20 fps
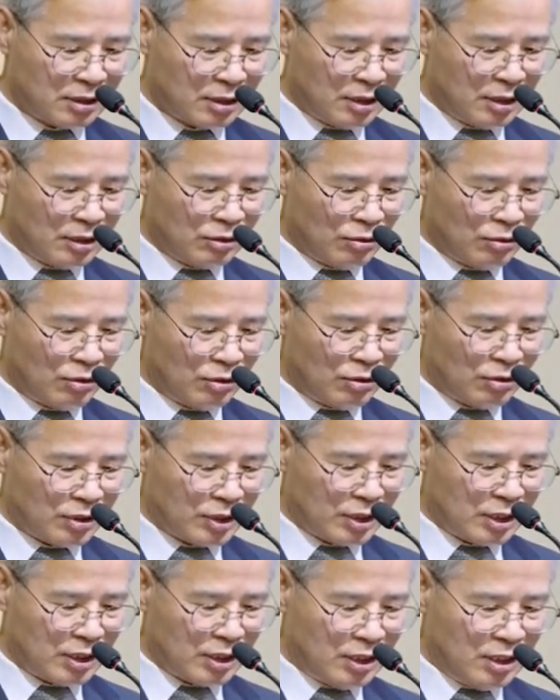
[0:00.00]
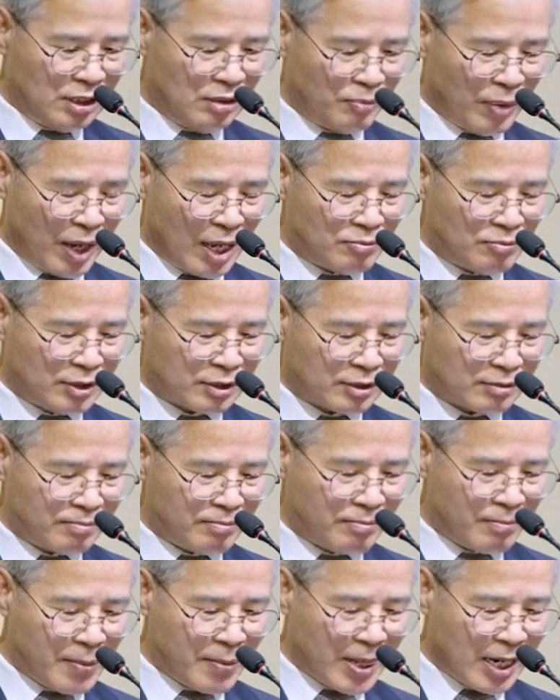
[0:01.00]
그리고 이 뱀은
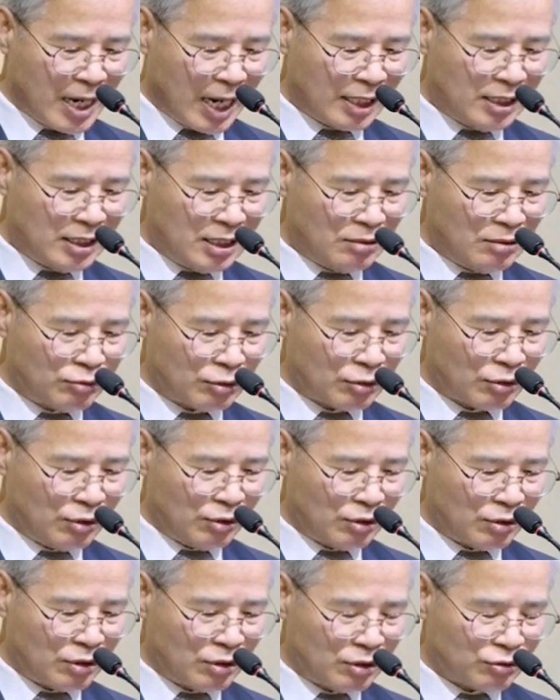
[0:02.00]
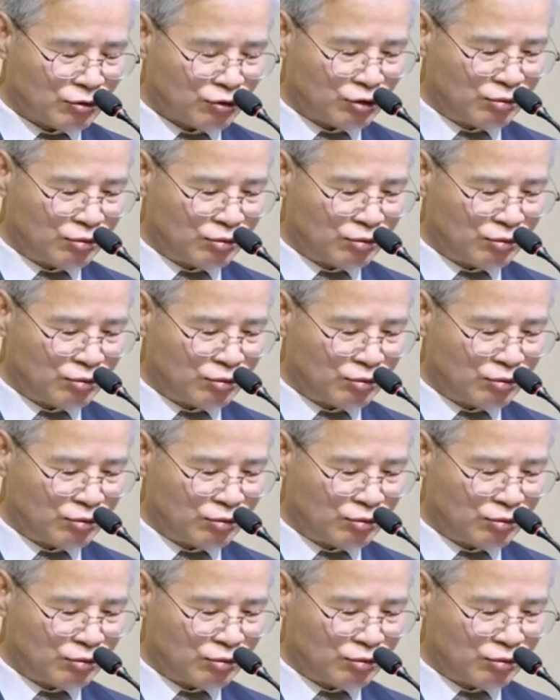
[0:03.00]
한 입으로